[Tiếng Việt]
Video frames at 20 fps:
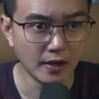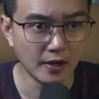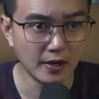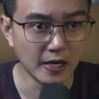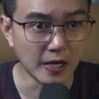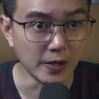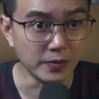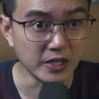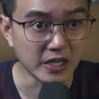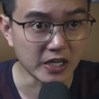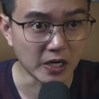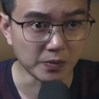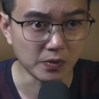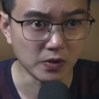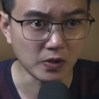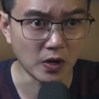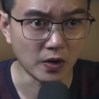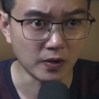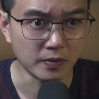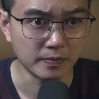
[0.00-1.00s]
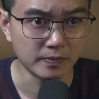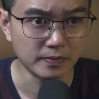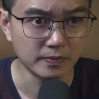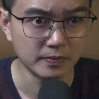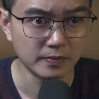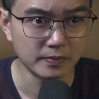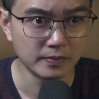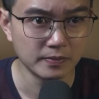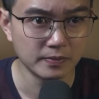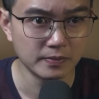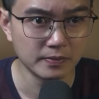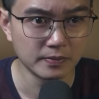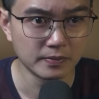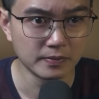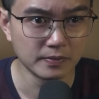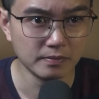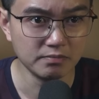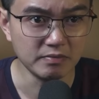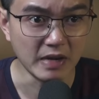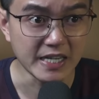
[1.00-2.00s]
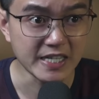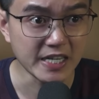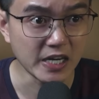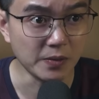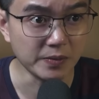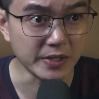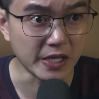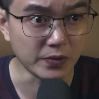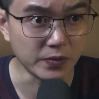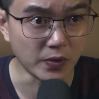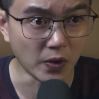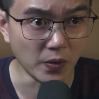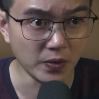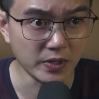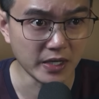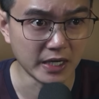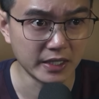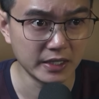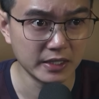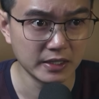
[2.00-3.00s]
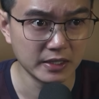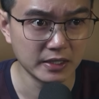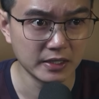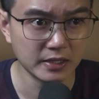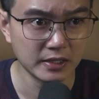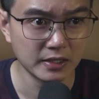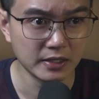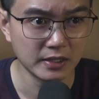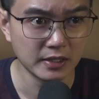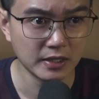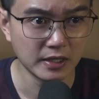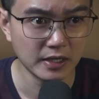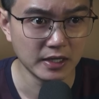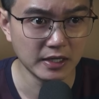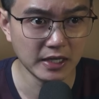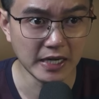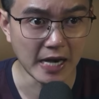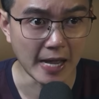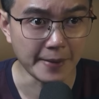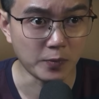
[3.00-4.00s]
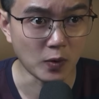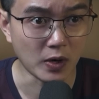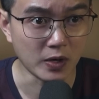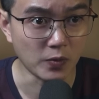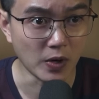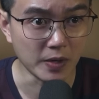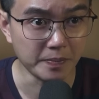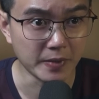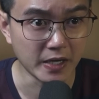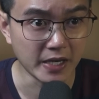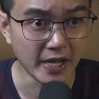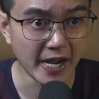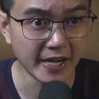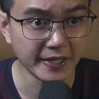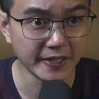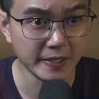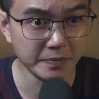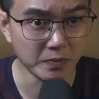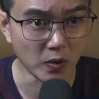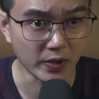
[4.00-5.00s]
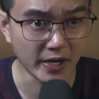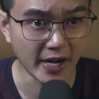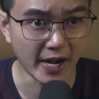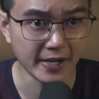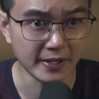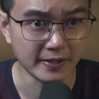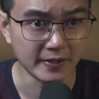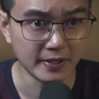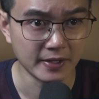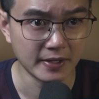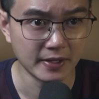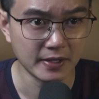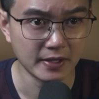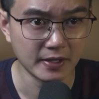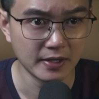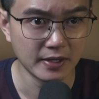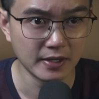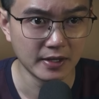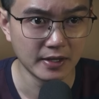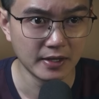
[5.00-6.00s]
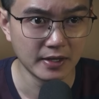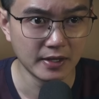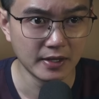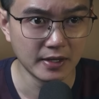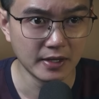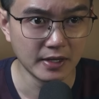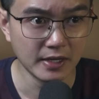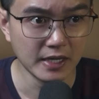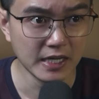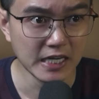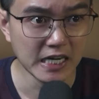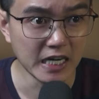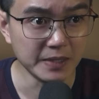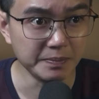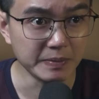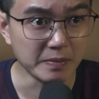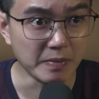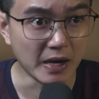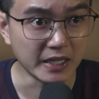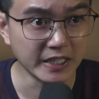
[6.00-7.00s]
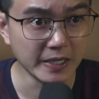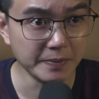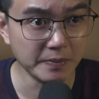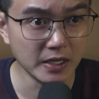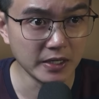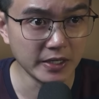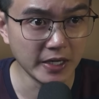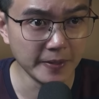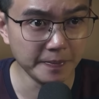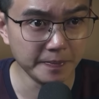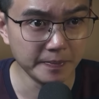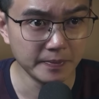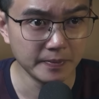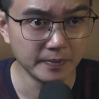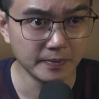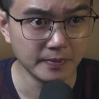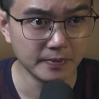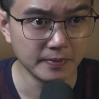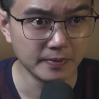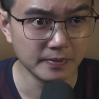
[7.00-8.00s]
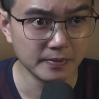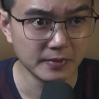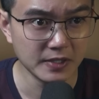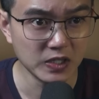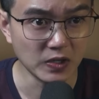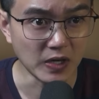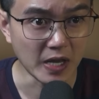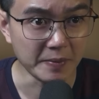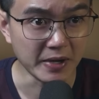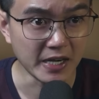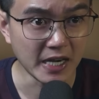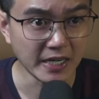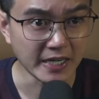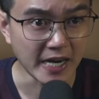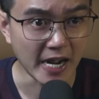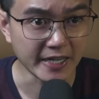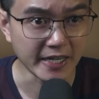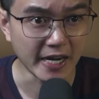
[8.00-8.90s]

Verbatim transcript: Nếu như không có con, mẹ sẽ không chịu khổ cực đi làm quần quật mười hai tiếng một ngày, hết bị bà sếp ức hiếp rồi lại bị khách hàng đại